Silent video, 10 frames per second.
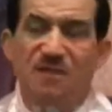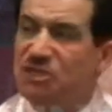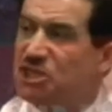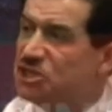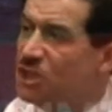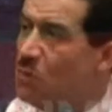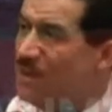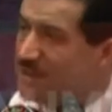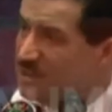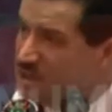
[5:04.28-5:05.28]
الجيش
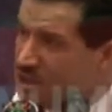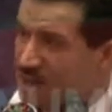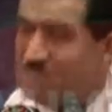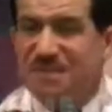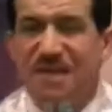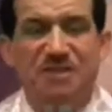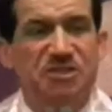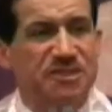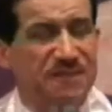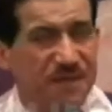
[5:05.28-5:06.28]
الوطني الشعبي
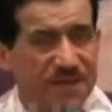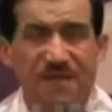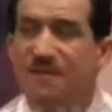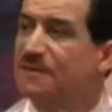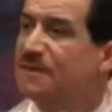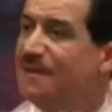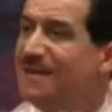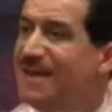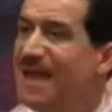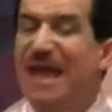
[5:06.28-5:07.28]
سليل جيش التحرير
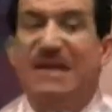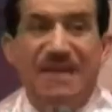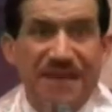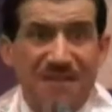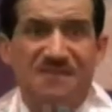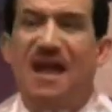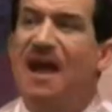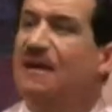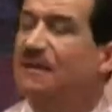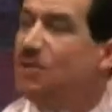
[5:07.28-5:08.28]
اللي راه
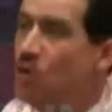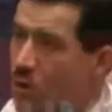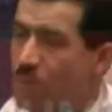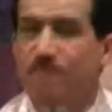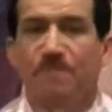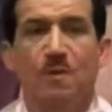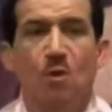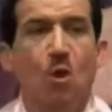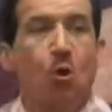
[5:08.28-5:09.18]
ساهر اليوم